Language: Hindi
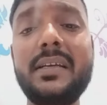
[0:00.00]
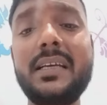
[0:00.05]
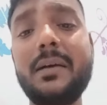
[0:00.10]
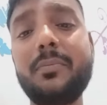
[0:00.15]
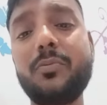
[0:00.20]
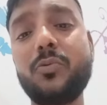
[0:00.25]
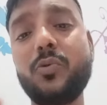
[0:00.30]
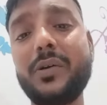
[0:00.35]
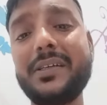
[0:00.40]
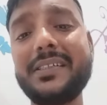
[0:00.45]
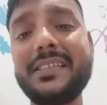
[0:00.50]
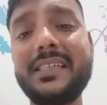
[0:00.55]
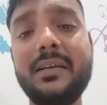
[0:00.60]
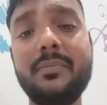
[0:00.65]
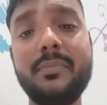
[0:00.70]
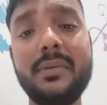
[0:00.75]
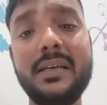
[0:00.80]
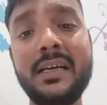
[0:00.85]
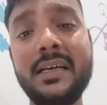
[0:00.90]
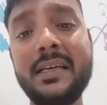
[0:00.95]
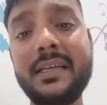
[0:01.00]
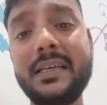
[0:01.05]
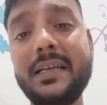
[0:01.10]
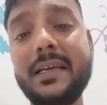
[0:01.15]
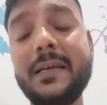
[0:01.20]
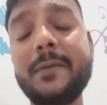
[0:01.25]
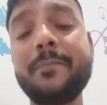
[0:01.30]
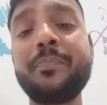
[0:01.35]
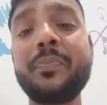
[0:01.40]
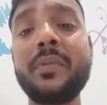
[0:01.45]
आप क्वेश्चन में
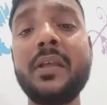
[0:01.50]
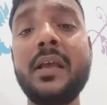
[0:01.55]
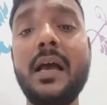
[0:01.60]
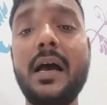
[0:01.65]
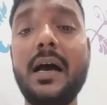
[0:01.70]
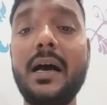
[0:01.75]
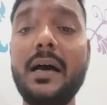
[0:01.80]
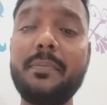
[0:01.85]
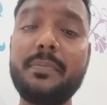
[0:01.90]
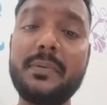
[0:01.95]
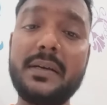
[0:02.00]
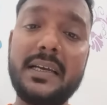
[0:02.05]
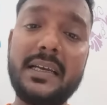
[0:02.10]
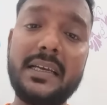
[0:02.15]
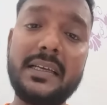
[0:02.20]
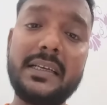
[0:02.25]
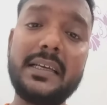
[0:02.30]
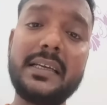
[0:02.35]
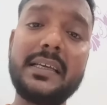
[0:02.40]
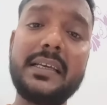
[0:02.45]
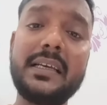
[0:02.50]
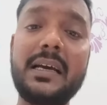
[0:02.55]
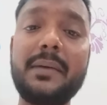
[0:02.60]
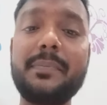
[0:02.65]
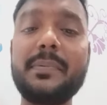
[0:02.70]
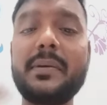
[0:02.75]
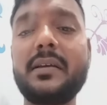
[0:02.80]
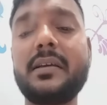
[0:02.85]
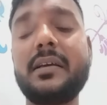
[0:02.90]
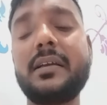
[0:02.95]
आएंगे आप कहेंगे कि
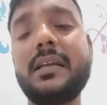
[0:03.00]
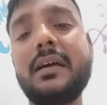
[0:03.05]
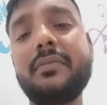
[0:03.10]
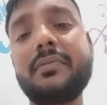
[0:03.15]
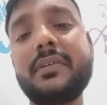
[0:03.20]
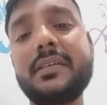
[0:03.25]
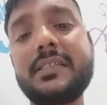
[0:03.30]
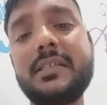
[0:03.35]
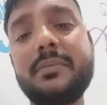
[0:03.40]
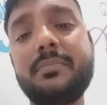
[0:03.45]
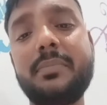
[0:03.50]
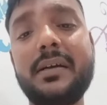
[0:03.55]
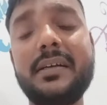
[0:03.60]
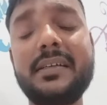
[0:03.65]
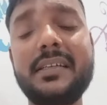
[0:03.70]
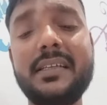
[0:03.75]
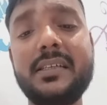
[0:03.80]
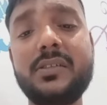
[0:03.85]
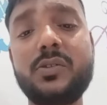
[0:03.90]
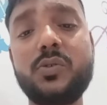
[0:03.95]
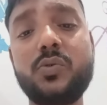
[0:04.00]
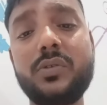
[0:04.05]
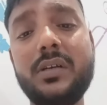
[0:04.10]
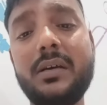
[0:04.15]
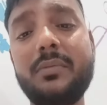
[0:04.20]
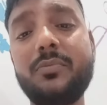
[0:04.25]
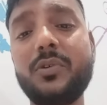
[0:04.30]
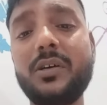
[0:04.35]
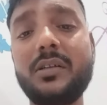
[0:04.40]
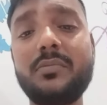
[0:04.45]
आपके खिलाफ किसी पार्टी ने झूठा
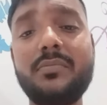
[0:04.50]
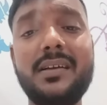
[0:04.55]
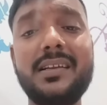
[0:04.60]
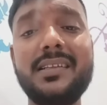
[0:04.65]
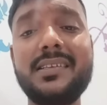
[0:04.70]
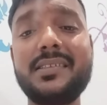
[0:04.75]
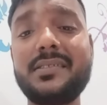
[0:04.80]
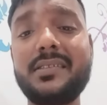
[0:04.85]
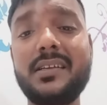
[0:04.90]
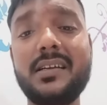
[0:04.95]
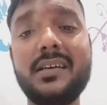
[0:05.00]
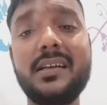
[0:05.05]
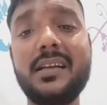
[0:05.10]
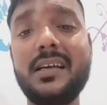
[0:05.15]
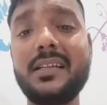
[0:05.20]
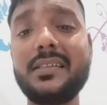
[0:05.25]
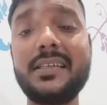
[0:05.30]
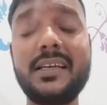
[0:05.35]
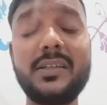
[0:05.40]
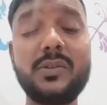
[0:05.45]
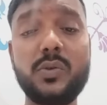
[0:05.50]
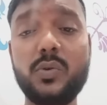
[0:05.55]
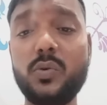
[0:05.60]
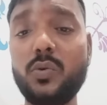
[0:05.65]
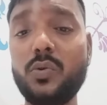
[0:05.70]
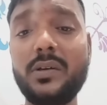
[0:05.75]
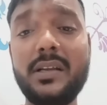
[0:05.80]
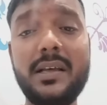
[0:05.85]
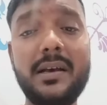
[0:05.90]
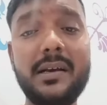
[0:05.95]
मुकदमा रजिस्टर करा दिया है तो
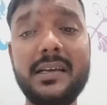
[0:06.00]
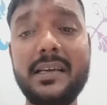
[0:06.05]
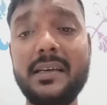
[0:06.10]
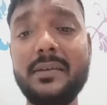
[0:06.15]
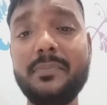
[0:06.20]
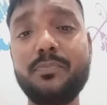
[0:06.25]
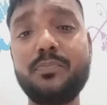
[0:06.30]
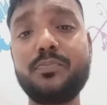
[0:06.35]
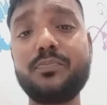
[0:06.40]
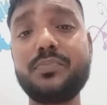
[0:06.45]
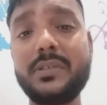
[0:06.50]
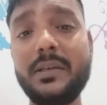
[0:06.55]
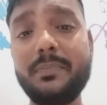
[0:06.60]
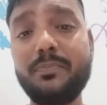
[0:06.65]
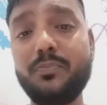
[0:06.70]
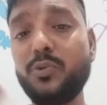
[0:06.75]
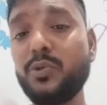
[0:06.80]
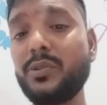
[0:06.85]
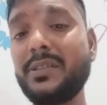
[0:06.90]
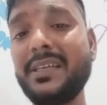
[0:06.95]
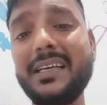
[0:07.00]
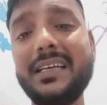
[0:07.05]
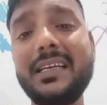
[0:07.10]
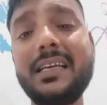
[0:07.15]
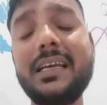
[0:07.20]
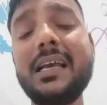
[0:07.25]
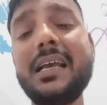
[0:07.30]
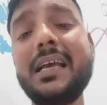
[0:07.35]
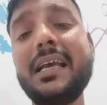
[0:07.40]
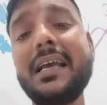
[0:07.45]
कोर्ट आके से पूछेगी
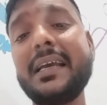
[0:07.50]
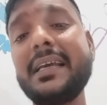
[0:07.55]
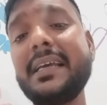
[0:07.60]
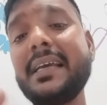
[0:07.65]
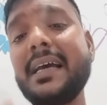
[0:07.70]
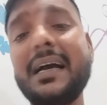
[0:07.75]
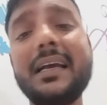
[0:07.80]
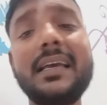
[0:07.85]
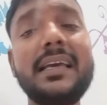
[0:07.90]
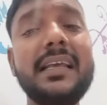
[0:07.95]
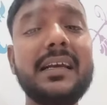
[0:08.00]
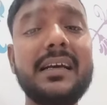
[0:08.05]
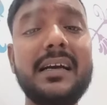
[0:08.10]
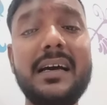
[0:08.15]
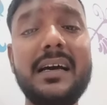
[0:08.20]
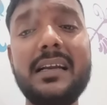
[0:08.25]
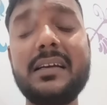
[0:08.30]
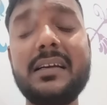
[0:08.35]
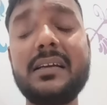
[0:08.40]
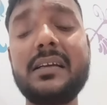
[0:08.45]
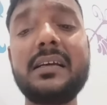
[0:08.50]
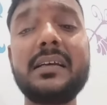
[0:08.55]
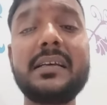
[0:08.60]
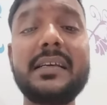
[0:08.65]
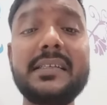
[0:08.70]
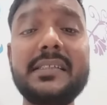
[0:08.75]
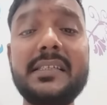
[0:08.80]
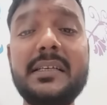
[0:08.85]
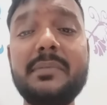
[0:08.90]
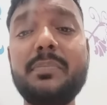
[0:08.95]
कि आखिरकार
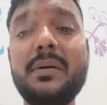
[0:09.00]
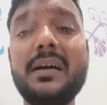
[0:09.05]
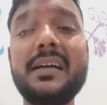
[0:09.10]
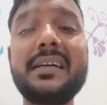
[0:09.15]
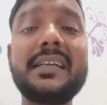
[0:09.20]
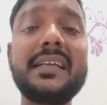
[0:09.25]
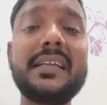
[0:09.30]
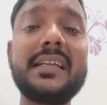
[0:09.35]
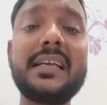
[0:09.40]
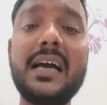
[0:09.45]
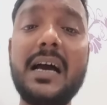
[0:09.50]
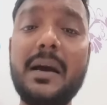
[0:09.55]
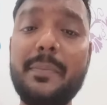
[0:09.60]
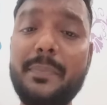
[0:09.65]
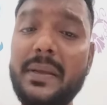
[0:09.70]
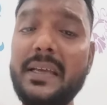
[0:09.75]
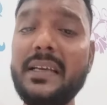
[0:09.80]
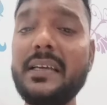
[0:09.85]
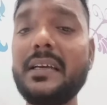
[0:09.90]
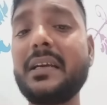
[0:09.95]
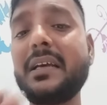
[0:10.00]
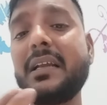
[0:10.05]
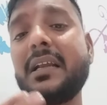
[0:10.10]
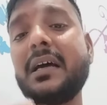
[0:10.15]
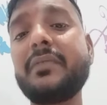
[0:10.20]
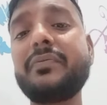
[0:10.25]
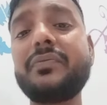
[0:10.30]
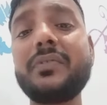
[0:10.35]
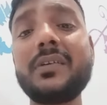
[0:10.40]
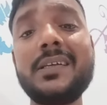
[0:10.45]
किसी पार्टी ने आप ही के
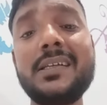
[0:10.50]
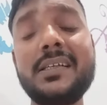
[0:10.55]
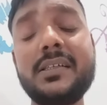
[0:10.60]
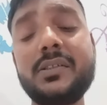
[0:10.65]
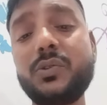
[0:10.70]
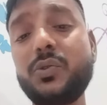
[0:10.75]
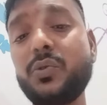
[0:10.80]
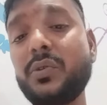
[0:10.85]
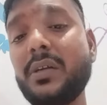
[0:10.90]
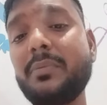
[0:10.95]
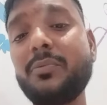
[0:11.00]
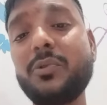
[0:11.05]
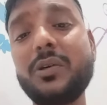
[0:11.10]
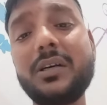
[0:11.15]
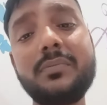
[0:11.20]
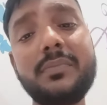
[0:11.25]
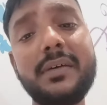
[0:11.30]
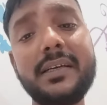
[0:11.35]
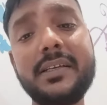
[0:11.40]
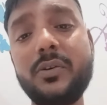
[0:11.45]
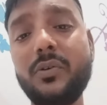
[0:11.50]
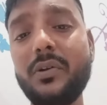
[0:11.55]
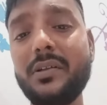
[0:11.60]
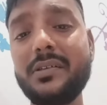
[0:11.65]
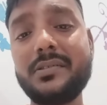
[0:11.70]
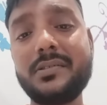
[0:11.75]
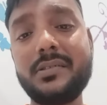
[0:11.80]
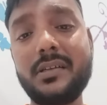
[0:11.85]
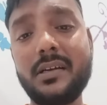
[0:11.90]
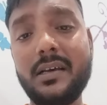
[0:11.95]
खिलाफ झूठा मुकदमा क्यों
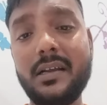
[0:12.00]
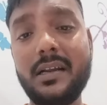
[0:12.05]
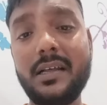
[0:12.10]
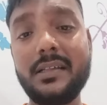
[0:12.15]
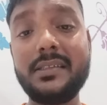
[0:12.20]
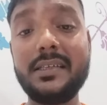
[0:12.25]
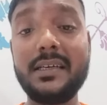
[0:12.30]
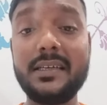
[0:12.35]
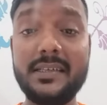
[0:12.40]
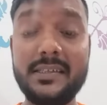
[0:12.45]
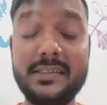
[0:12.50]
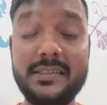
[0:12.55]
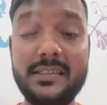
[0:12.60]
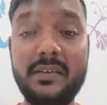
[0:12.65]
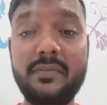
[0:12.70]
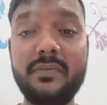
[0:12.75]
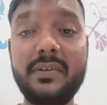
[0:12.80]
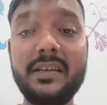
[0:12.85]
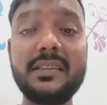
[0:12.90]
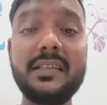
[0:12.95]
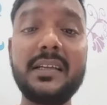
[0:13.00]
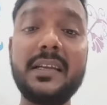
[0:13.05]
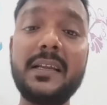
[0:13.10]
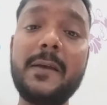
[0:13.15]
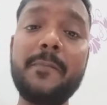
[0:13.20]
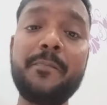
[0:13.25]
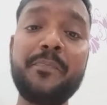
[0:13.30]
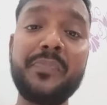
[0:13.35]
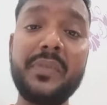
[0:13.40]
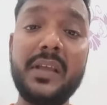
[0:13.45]
रजिस्टर करा दिया किसी व्यक्ति ने
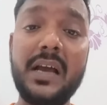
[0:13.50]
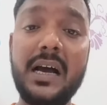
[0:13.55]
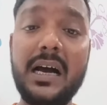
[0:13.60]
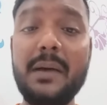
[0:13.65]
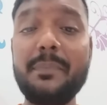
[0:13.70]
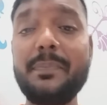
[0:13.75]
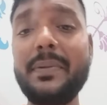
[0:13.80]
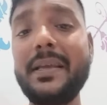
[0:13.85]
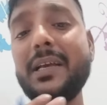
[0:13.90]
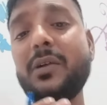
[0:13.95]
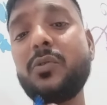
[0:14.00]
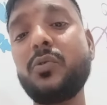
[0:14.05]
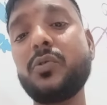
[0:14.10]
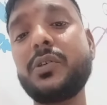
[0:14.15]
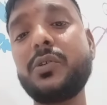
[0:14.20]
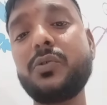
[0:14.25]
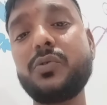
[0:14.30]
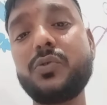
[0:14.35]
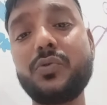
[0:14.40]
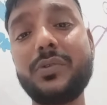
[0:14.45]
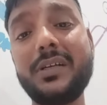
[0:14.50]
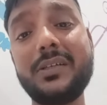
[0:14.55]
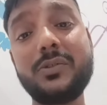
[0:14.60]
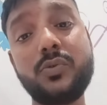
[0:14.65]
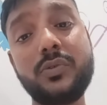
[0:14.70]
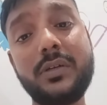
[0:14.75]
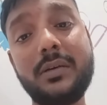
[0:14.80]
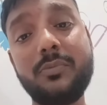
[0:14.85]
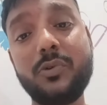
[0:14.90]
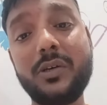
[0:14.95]
आप ही को क्यों चुना
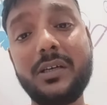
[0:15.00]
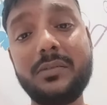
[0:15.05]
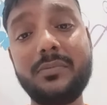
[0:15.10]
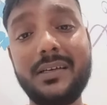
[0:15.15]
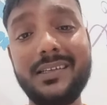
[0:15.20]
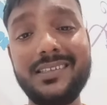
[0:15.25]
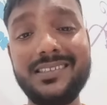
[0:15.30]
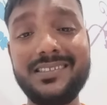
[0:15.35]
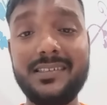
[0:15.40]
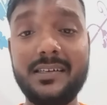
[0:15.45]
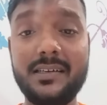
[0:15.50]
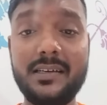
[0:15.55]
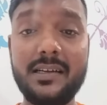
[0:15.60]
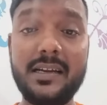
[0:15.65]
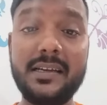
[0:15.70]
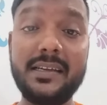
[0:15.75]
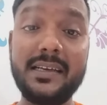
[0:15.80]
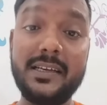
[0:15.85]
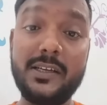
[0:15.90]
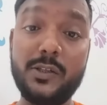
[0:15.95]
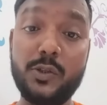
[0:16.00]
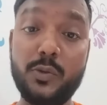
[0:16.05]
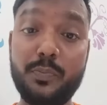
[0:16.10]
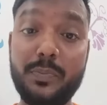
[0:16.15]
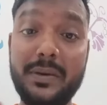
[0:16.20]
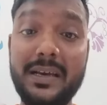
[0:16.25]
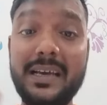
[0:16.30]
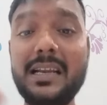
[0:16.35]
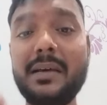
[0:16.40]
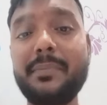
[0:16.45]
झूठा मुकदमा रजिस्टर कराने के लिए तो
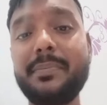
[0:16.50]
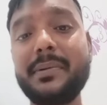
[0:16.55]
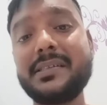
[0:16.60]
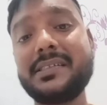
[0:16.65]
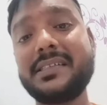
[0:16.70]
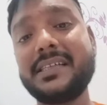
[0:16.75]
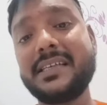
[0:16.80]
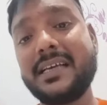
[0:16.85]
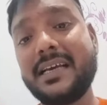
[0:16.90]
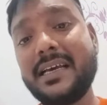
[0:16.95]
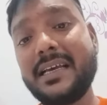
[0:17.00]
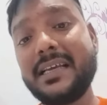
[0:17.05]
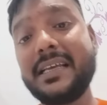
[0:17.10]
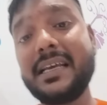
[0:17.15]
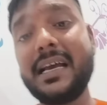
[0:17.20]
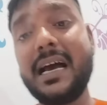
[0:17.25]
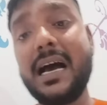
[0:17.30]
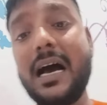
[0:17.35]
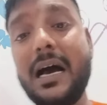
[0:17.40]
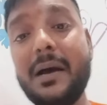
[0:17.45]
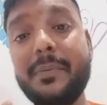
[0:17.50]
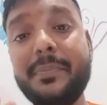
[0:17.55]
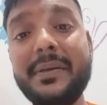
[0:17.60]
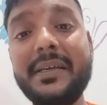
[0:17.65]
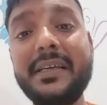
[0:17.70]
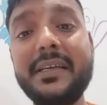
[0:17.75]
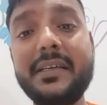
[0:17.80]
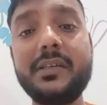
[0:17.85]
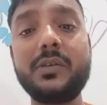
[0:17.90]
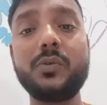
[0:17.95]
पहला प्रश्न क्या है कि आप
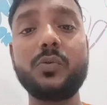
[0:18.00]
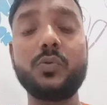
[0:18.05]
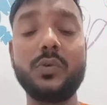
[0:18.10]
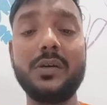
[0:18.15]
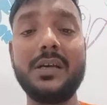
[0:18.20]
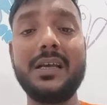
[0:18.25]
ही क्यों